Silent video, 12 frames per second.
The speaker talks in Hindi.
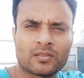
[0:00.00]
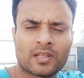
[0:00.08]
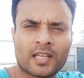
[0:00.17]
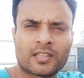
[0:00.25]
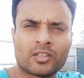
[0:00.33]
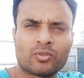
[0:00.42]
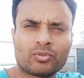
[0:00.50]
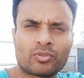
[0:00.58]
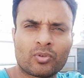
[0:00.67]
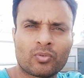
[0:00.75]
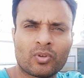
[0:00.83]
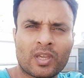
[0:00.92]
कहते
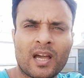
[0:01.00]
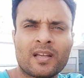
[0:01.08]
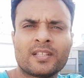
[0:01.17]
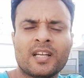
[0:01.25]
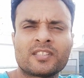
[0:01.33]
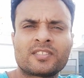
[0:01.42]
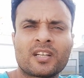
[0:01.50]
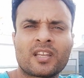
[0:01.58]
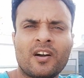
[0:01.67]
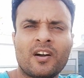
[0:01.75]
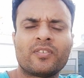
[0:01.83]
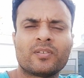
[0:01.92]
दूसरों को क्या यंगस्टर
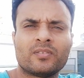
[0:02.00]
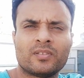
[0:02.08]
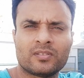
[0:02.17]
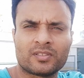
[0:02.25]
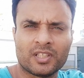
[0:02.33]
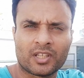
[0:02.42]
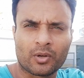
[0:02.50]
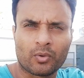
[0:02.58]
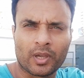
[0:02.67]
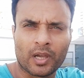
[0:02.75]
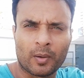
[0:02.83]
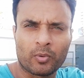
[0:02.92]
क्या सीख रहे
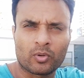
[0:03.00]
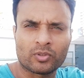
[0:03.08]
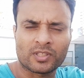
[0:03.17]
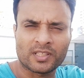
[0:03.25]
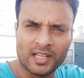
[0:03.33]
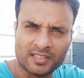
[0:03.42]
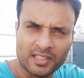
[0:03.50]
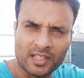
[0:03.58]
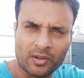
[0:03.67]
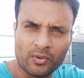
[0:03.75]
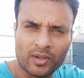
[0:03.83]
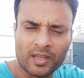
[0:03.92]
होंगे आप लोगों से यही सीख
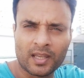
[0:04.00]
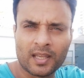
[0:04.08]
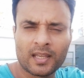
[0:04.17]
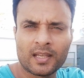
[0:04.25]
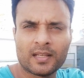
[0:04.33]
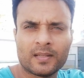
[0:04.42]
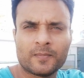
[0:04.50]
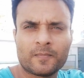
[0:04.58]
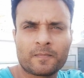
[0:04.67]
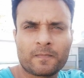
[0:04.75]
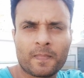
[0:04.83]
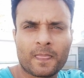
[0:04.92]
रहे होंगे
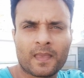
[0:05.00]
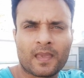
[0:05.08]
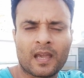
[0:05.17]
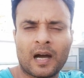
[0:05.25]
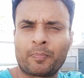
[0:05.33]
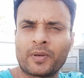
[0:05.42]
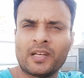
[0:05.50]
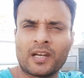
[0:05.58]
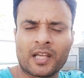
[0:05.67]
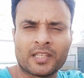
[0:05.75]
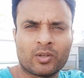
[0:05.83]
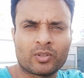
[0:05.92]
कि अपनी
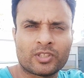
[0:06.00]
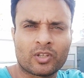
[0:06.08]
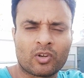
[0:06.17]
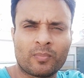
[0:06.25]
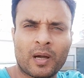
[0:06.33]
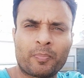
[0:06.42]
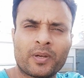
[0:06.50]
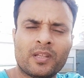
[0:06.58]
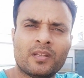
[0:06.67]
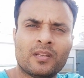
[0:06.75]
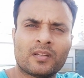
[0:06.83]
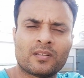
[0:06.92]
लड़ाइयों के चक्करों में
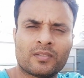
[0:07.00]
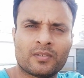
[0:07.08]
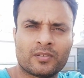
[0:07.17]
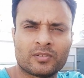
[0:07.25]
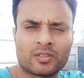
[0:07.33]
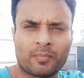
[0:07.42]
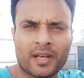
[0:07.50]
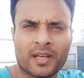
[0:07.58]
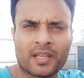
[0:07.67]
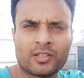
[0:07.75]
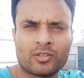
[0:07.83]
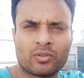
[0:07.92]
अपनी
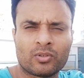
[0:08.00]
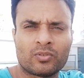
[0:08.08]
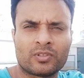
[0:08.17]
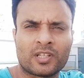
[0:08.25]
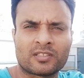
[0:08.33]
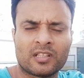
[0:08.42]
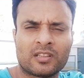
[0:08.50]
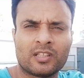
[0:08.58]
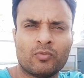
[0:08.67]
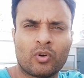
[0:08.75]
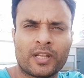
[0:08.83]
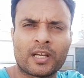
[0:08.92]
ज़माने की जो टसल
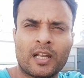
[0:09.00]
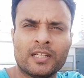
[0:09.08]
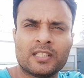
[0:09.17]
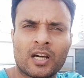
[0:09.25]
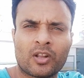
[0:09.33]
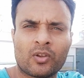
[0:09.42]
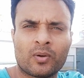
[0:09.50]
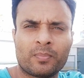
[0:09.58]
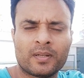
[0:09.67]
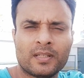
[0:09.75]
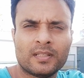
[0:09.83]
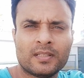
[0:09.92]
थी वो निकाली जा रहे हो अब
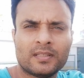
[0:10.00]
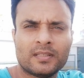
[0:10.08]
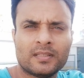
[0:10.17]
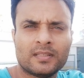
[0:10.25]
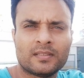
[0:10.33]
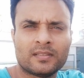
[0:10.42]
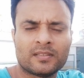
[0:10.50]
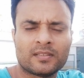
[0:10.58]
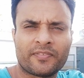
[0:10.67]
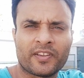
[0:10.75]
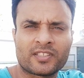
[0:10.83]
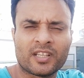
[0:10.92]

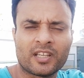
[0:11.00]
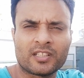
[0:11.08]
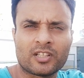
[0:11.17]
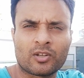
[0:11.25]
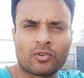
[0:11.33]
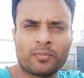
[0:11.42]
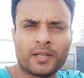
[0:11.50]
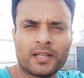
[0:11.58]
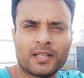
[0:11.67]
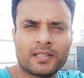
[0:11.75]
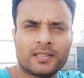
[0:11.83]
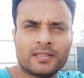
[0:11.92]
फिक्सिंग के चक्रों में
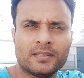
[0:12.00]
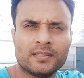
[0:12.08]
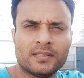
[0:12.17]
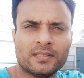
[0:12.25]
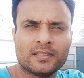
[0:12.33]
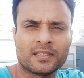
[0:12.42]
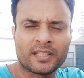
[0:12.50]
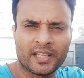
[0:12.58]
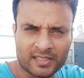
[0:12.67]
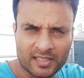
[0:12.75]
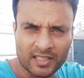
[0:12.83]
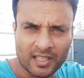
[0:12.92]

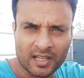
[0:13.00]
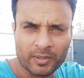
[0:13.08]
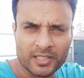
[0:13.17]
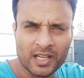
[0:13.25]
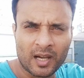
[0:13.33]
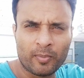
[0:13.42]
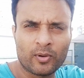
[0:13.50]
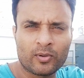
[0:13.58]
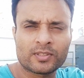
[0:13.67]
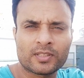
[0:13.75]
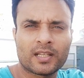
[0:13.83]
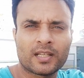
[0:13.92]
ये सीख रहे हैं बच्चे आप
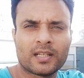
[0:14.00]
लोगों से